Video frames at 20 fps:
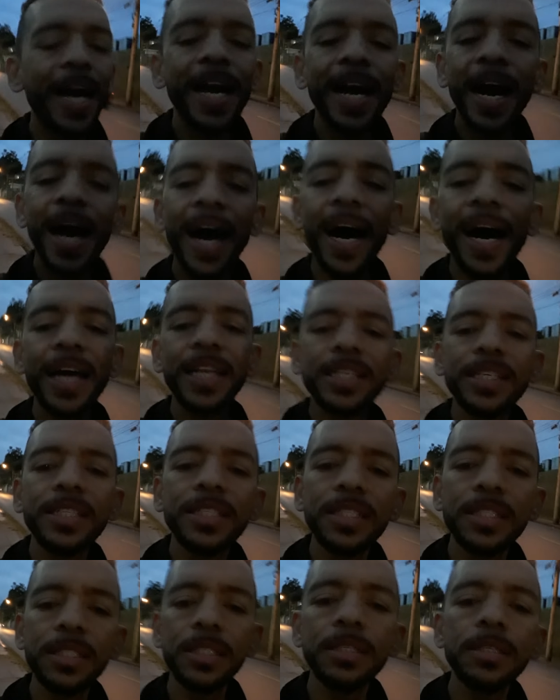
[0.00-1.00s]
carne.
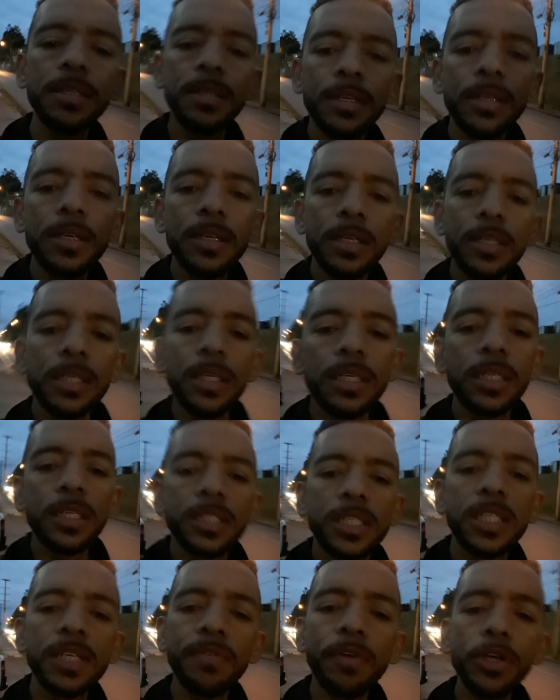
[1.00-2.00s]

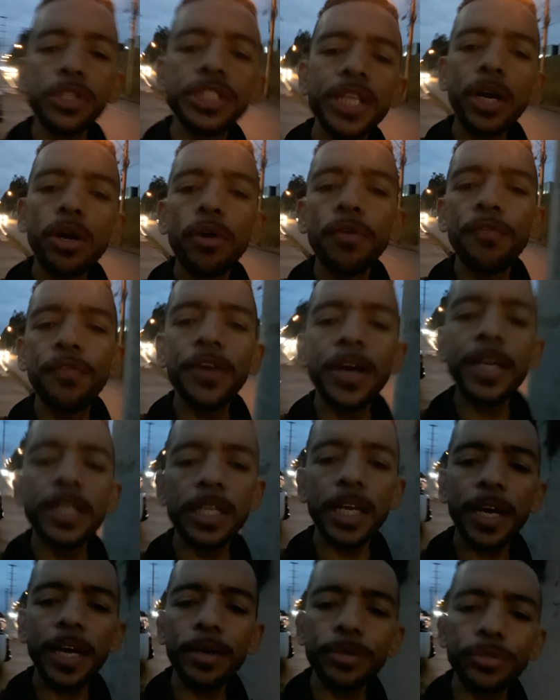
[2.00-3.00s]
Se você confia em
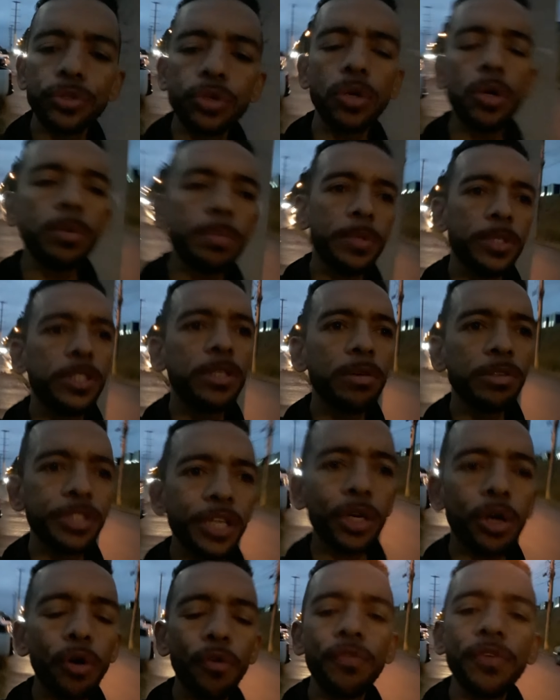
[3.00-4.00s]
Deus, homem, se
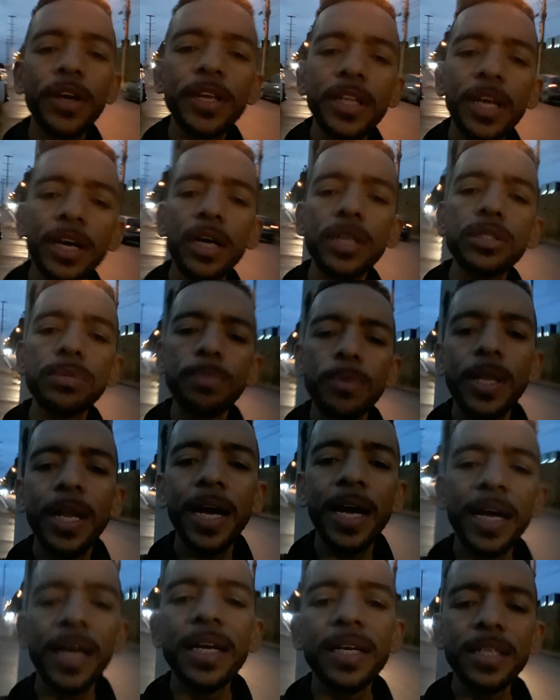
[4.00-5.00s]
você confia em Deus,
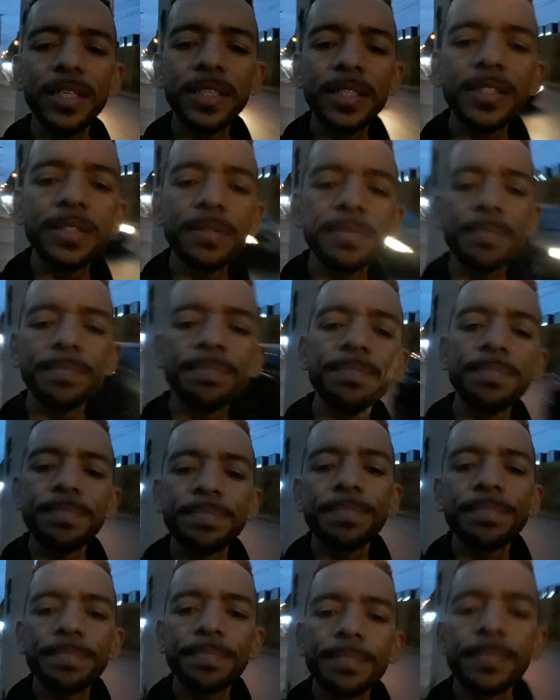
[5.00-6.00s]
mulher.
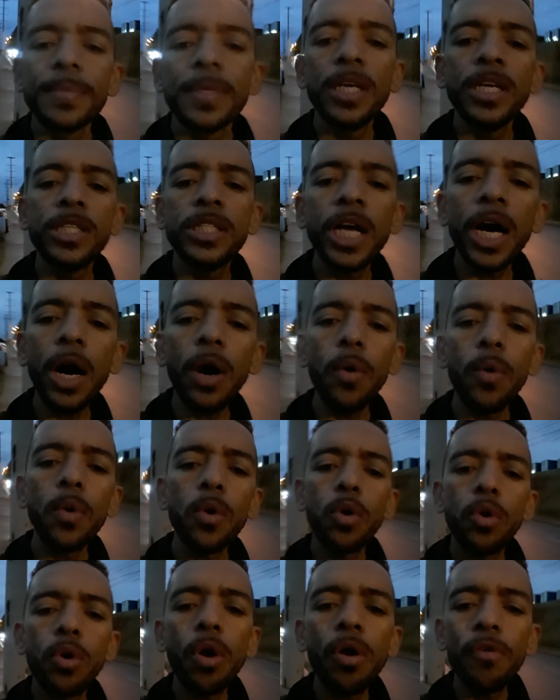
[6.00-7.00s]
Então,
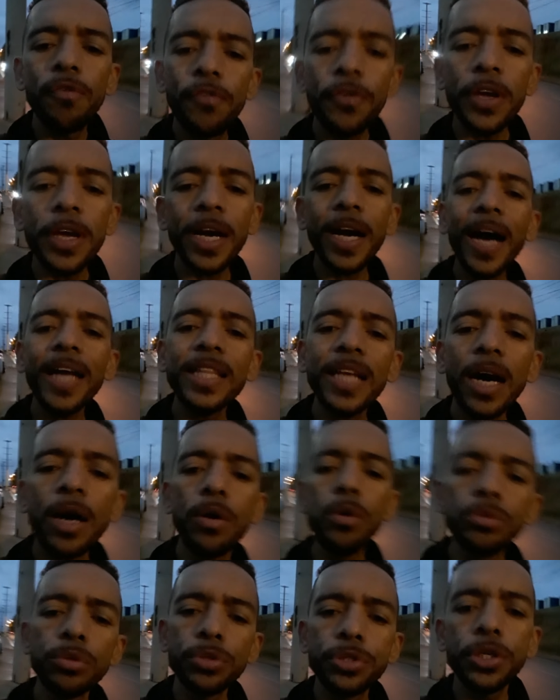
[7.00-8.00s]
confie cada
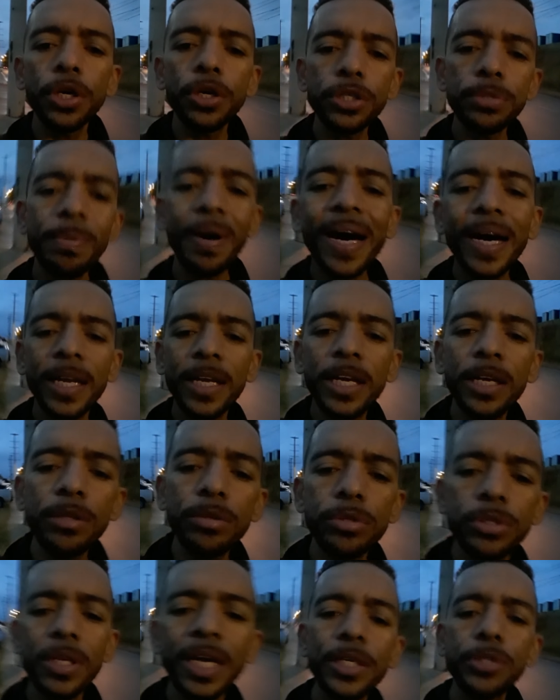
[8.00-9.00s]
um nos seus
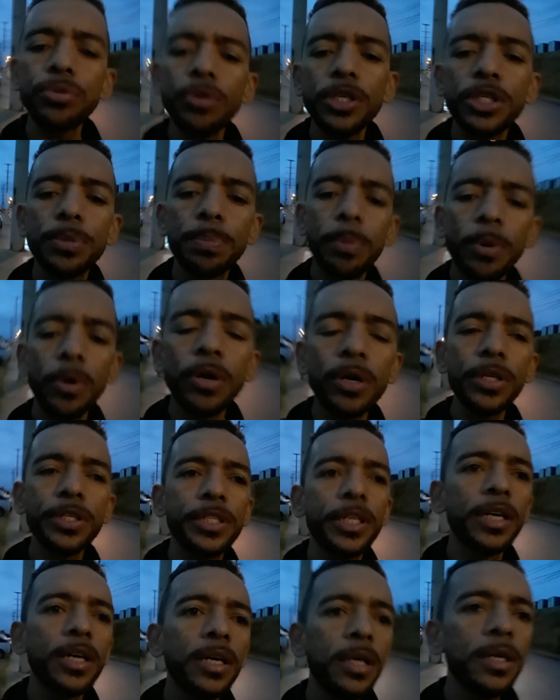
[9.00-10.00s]
maridos, na sua esposa.